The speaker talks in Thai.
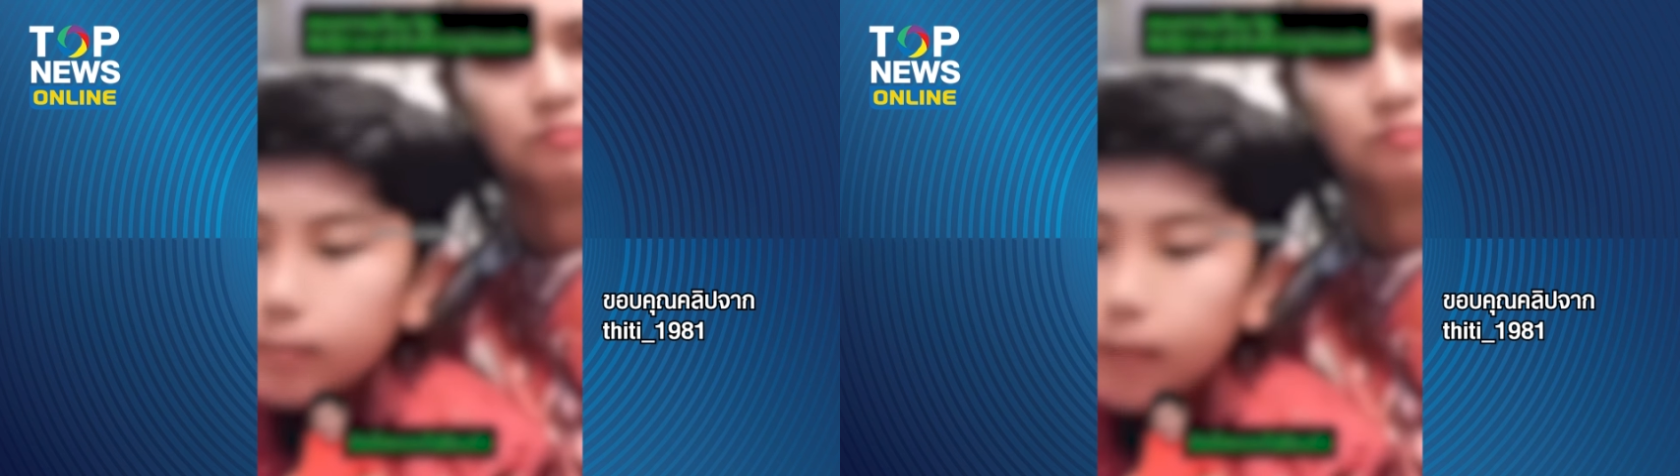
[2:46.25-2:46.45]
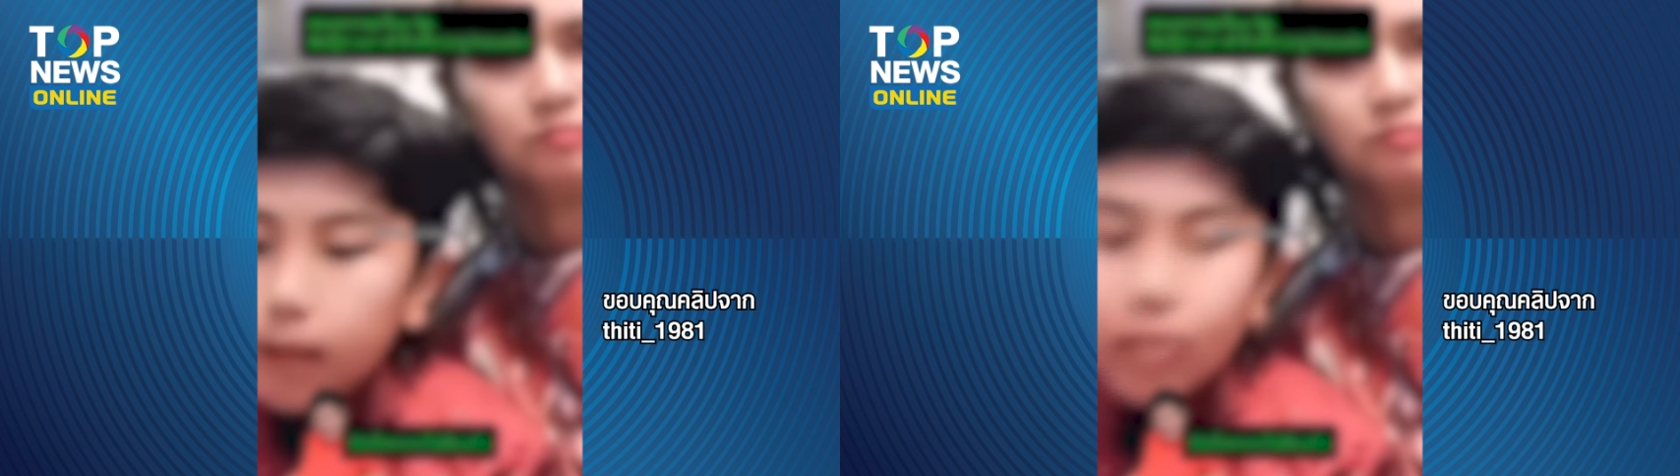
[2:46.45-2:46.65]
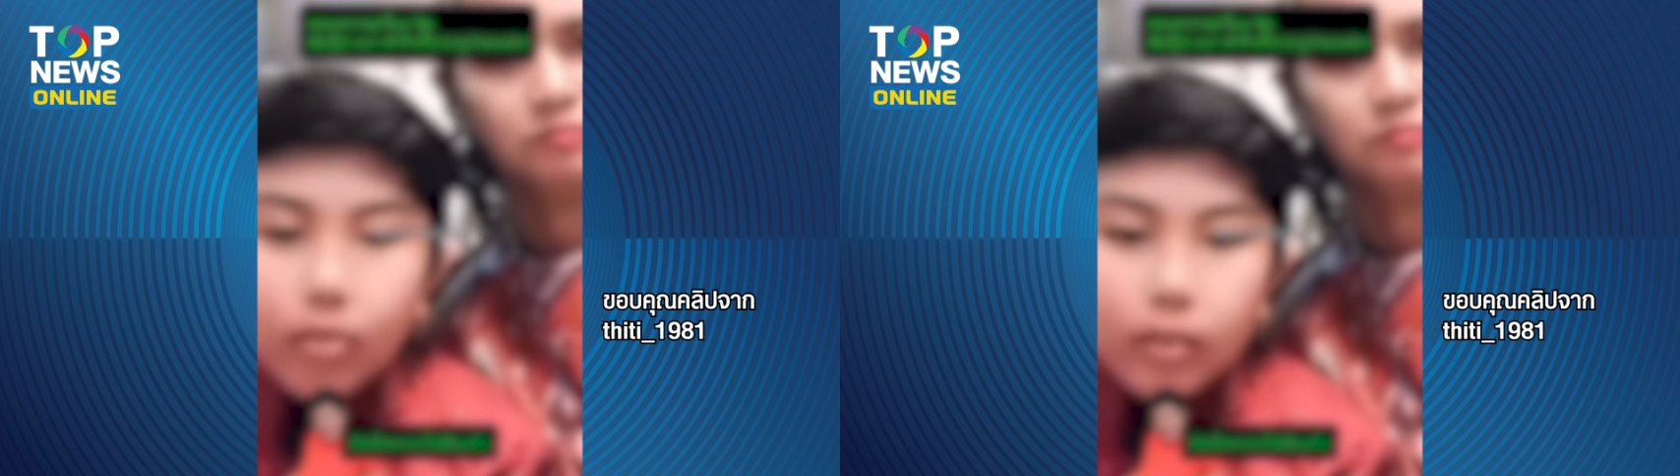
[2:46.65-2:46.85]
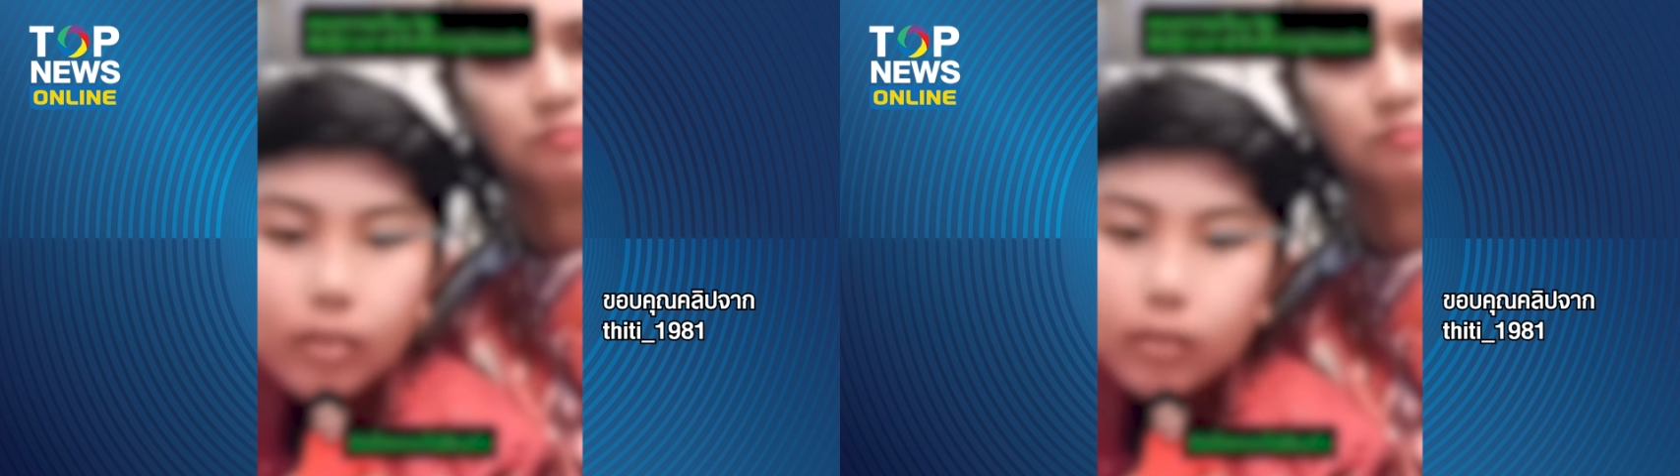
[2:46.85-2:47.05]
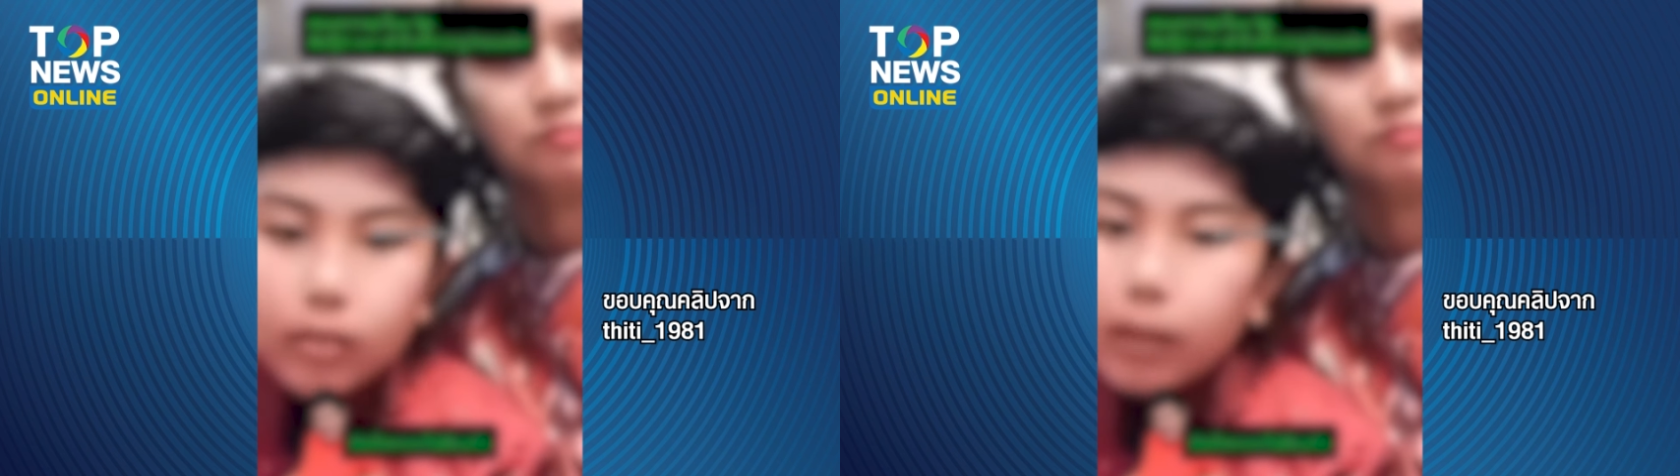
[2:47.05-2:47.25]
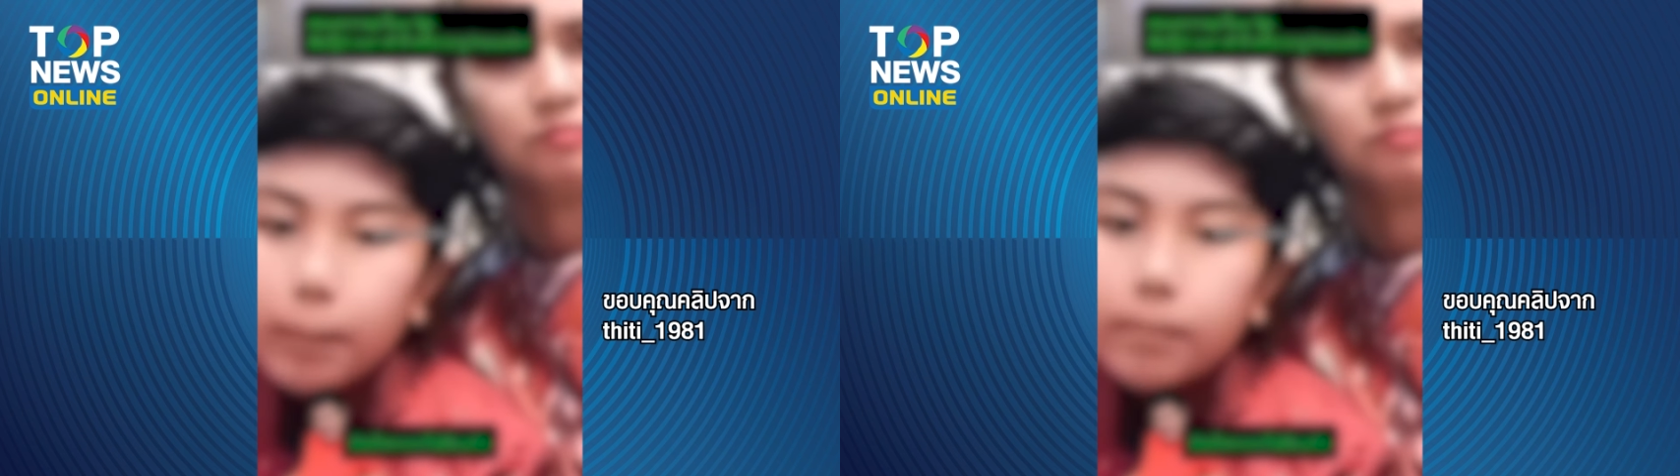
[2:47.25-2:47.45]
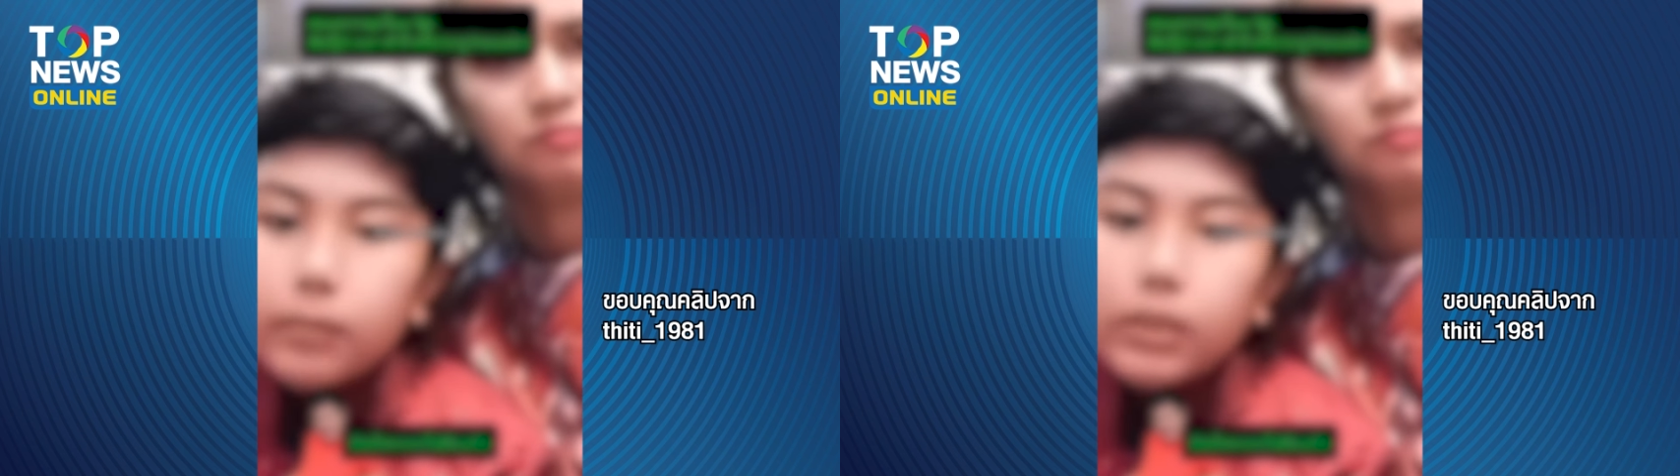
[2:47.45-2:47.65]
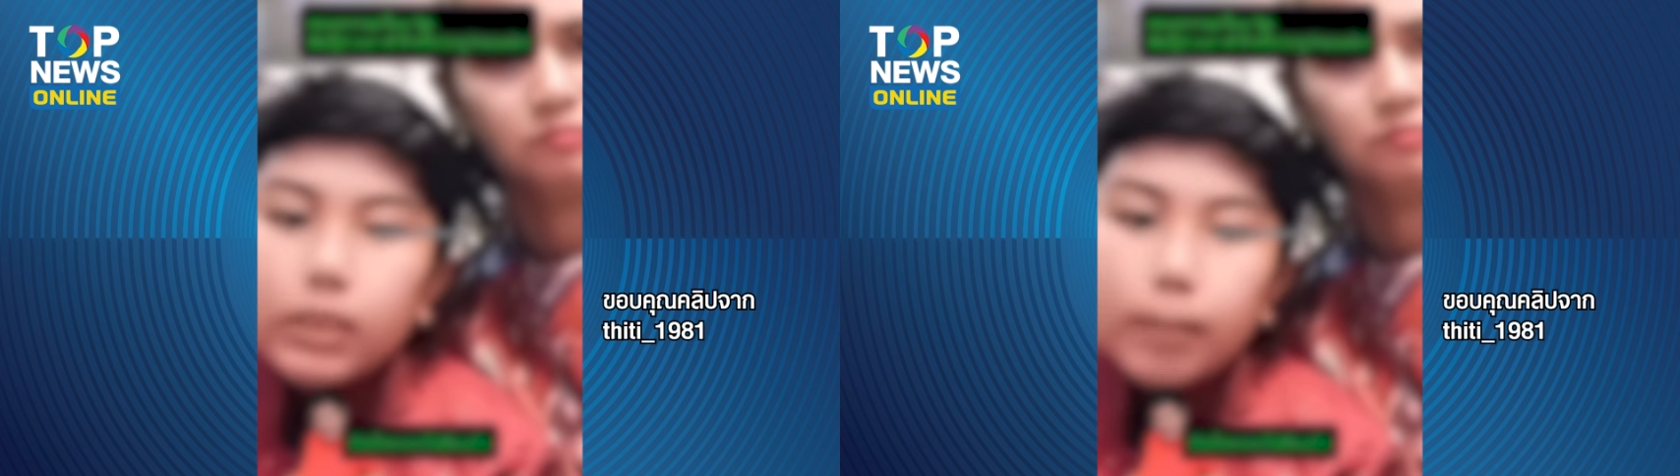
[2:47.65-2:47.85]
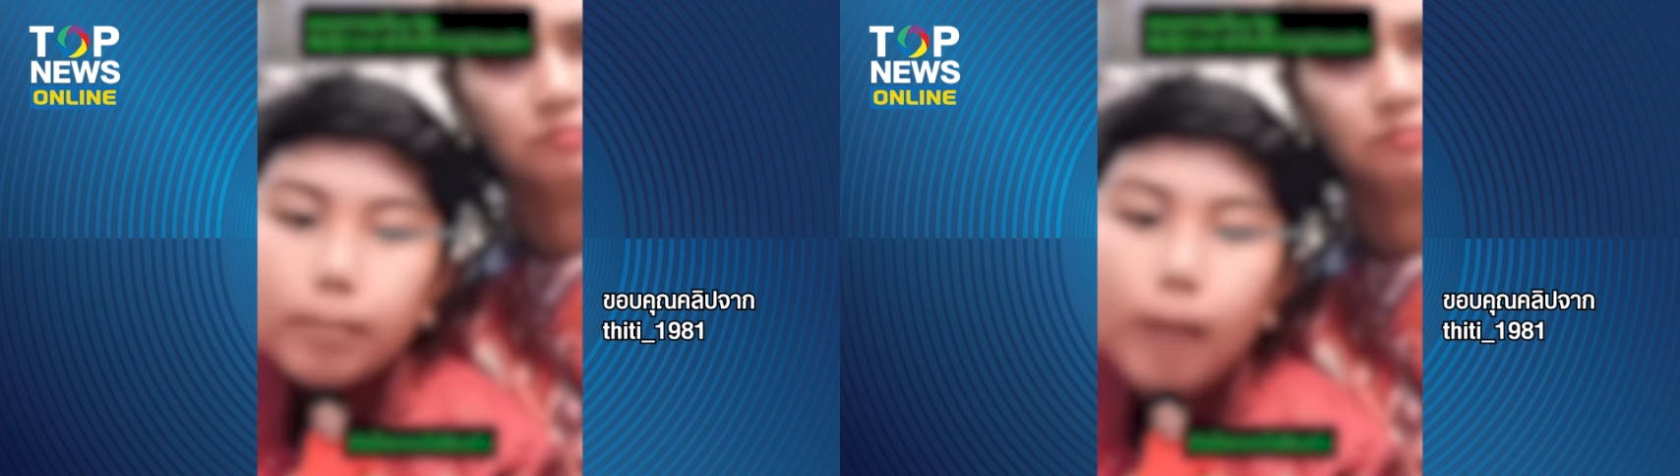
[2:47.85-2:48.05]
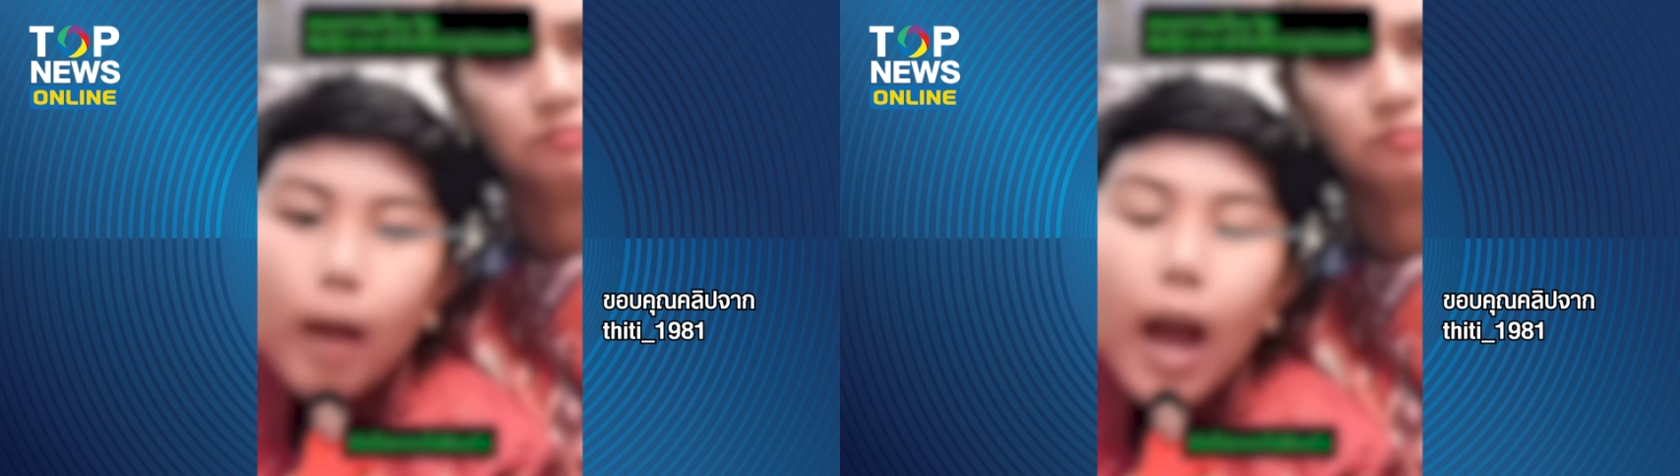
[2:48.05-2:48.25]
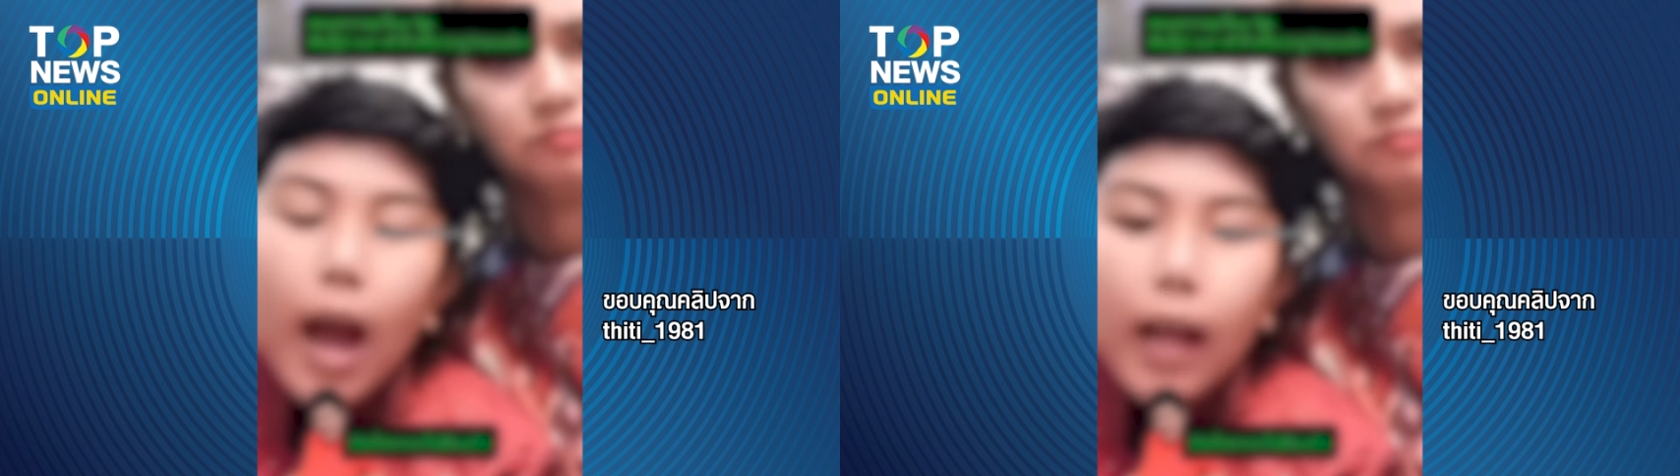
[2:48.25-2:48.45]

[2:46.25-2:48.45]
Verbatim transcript: มนุษย์กับสัตว์ป่า